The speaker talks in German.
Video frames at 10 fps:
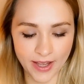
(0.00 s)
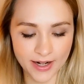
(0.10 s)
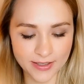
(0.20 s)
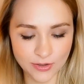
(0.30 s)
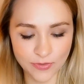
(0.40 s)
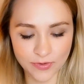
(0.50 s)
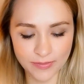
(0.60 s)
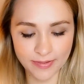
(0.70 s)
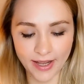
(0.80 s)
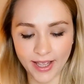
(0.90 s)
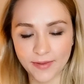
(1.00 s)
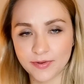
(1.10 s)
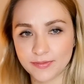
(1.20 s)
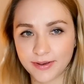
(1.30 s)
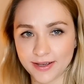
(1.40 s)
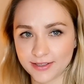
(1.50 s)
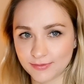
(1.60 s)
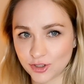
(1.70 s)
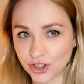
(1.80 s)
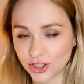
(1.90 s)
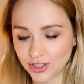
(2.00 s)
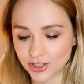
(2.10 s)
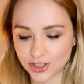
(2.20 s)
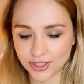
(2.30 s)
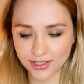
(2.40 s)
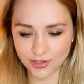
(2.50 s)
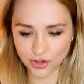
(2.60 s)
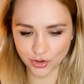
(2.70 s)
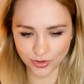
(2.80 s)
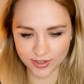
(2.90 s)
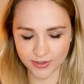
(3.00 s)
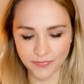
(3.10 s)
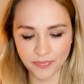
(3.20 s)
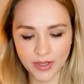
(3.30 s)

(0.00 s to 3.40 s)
Also wir bleiben bei dem Stier, Stier, Schütze.